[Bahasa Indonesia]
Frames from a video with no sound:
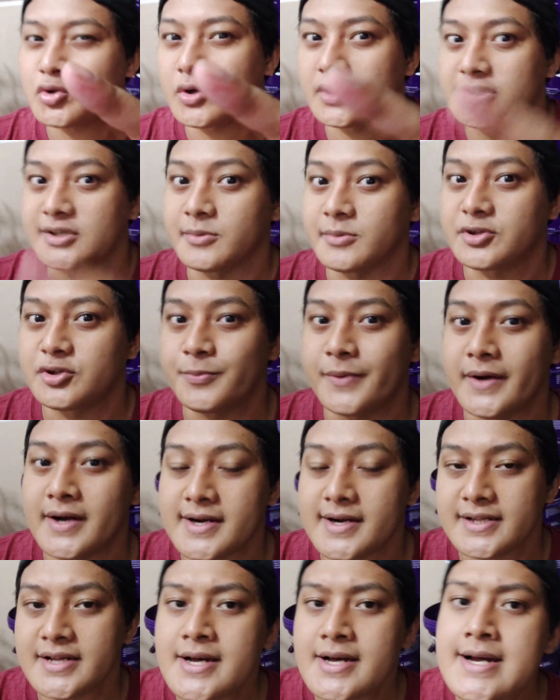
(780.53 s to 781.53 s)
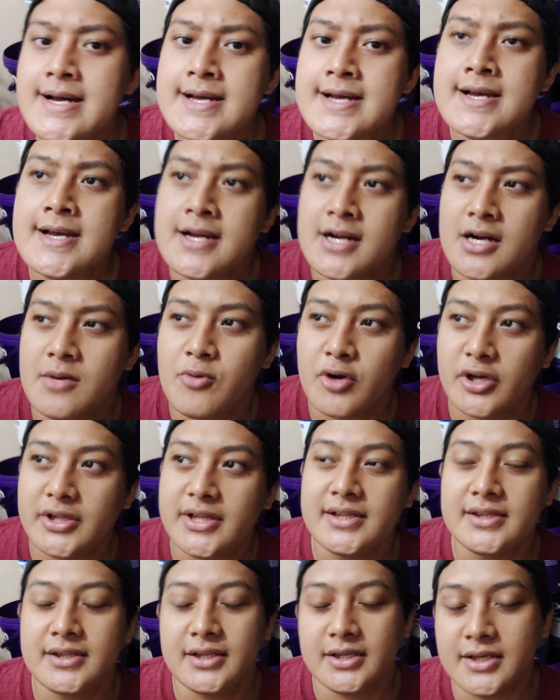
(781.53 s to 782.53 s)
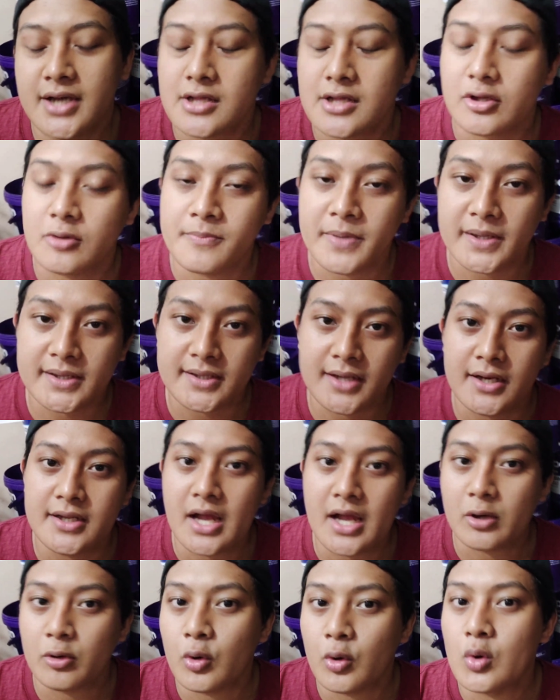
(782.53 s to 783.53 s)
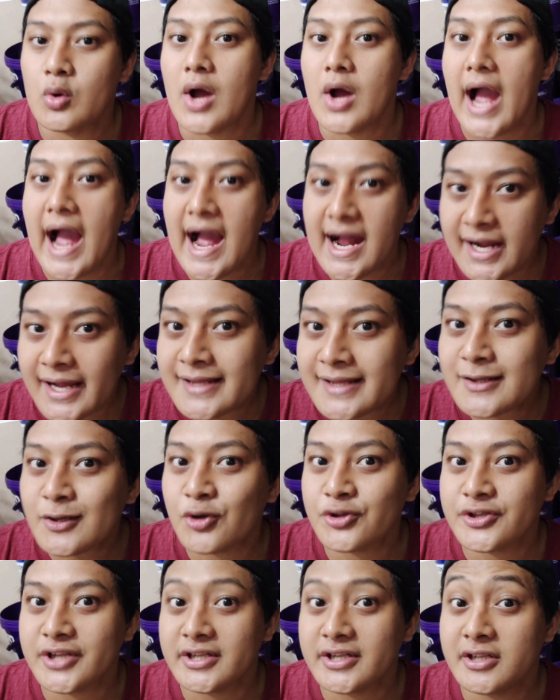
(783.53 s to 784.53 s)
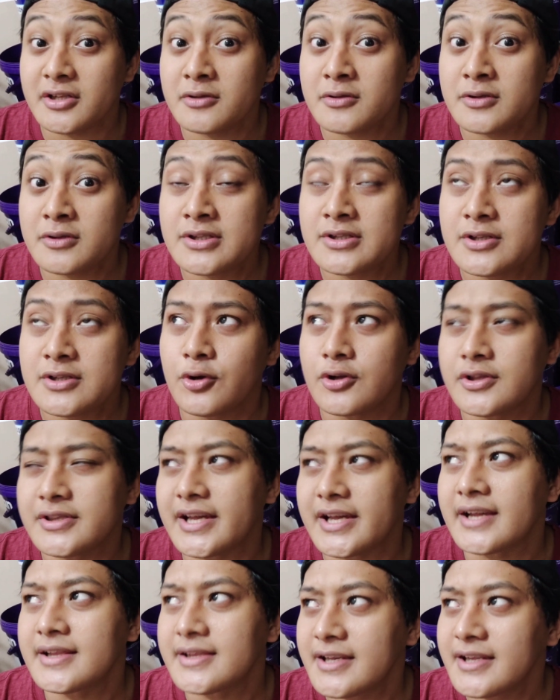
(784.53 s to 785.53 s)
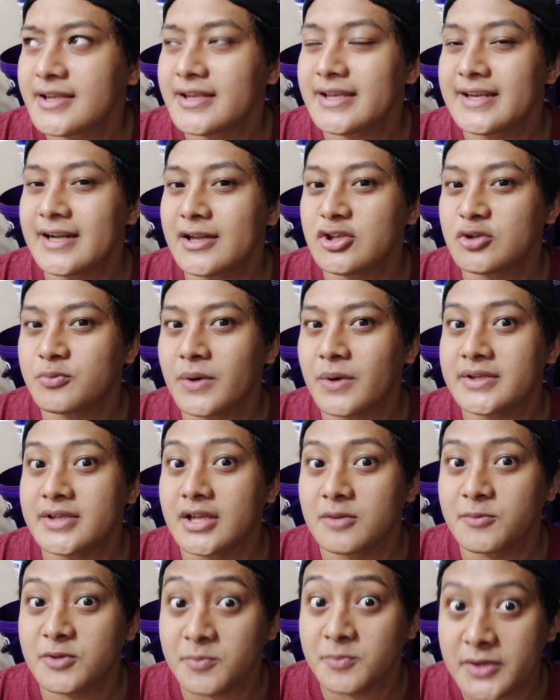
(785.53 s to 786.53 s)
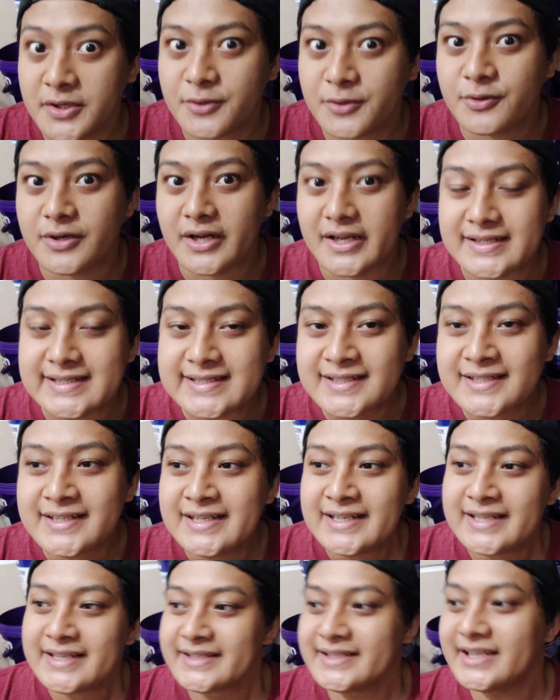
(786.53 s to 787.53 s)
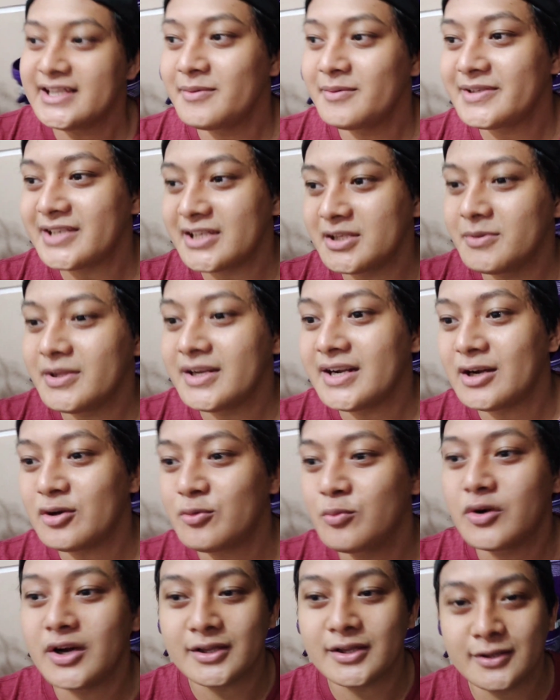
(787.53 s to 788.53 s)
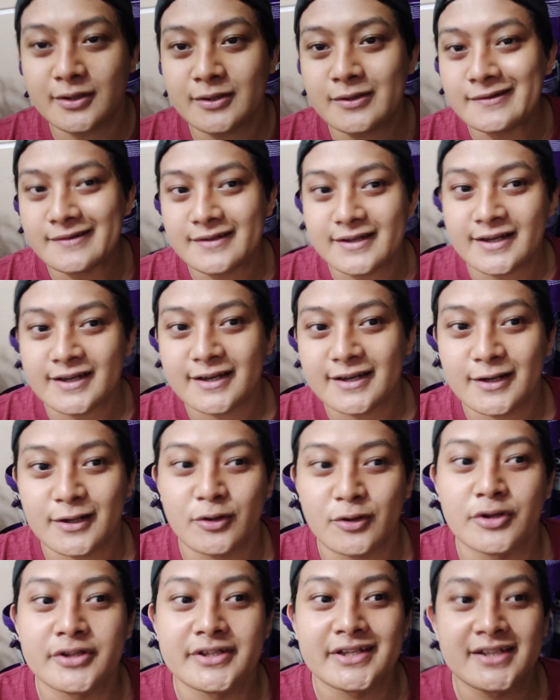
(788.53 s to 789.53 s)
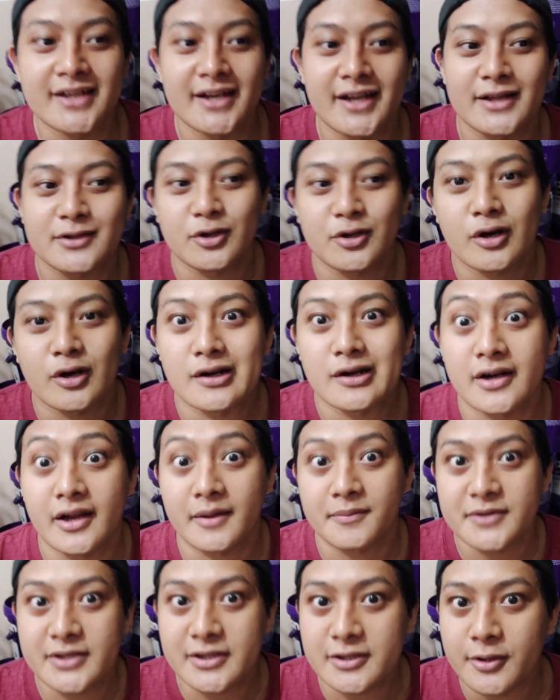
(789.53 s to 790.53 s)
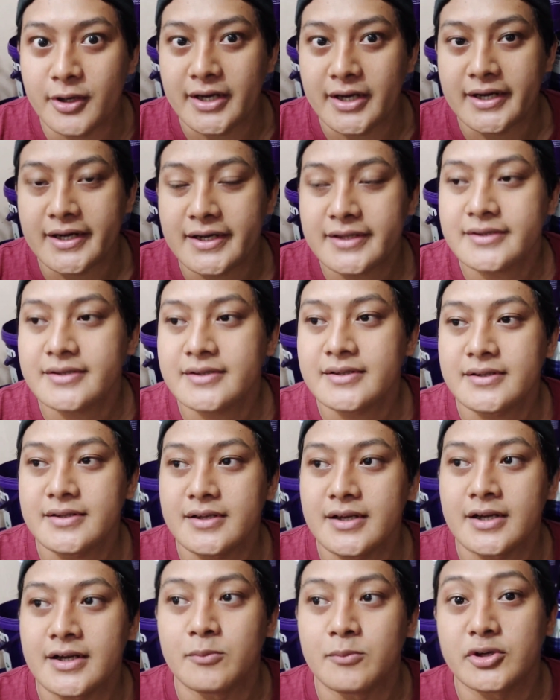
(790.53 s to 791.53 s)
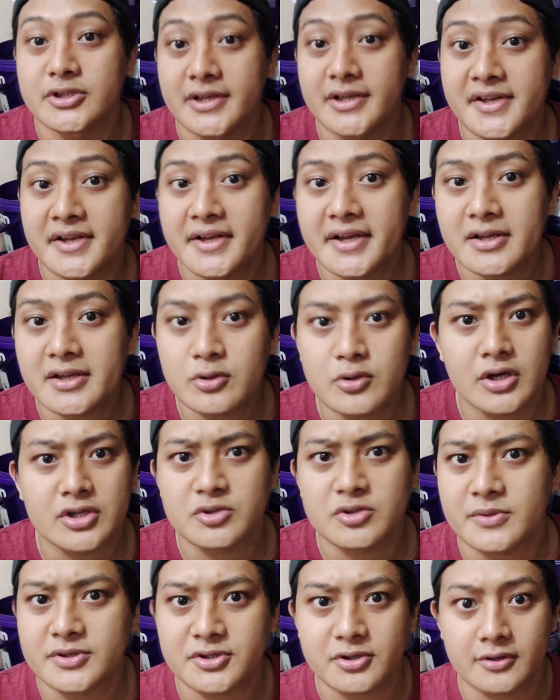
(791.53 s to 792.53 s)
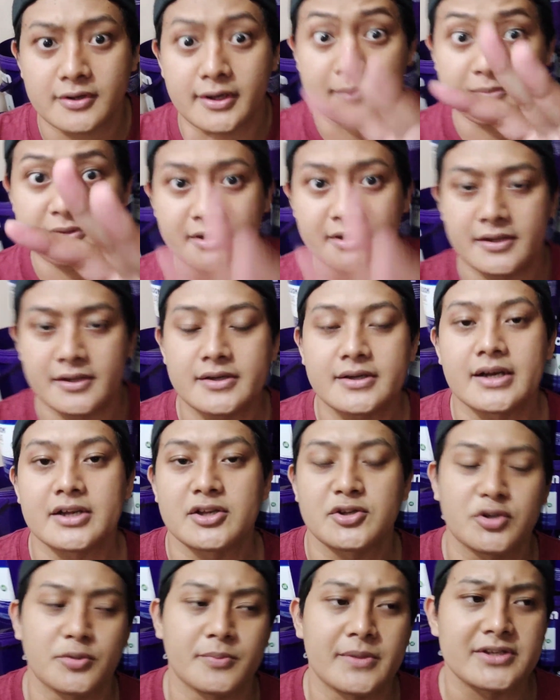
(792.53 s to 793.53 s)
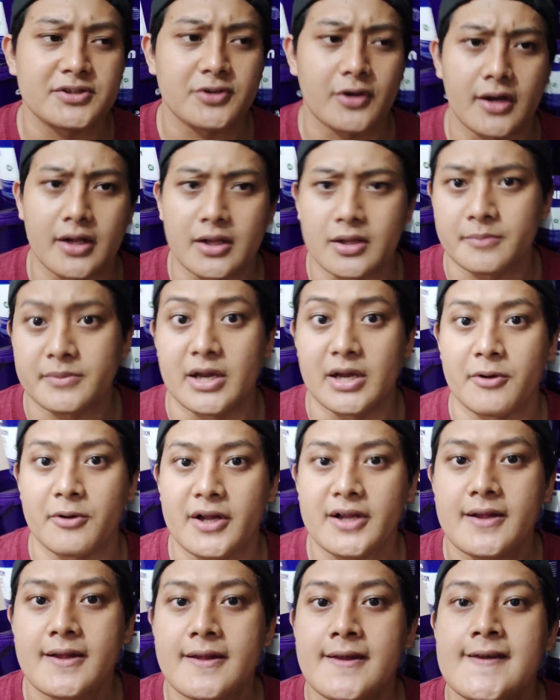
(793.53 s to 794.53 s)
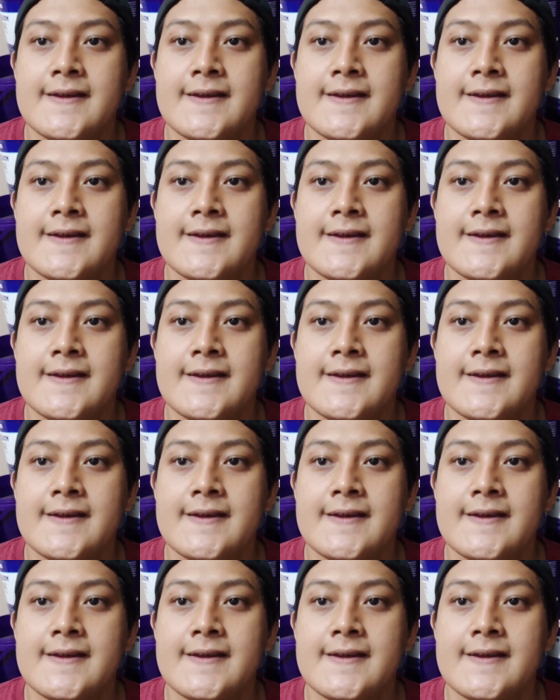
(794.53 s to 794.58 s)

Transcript: yang suka sama cupang. Karena kemungkinan 3 atau 4 kali aku akan ngonten ngontenin ikan cupang dalam seminggu guys. Jadi bisa dibilang aku bukan eh, konten uh, kreator reptil doangan. Uh, eh, Bocah Nyegian tuh gak cuma soal reptil, gak cuma soal biawak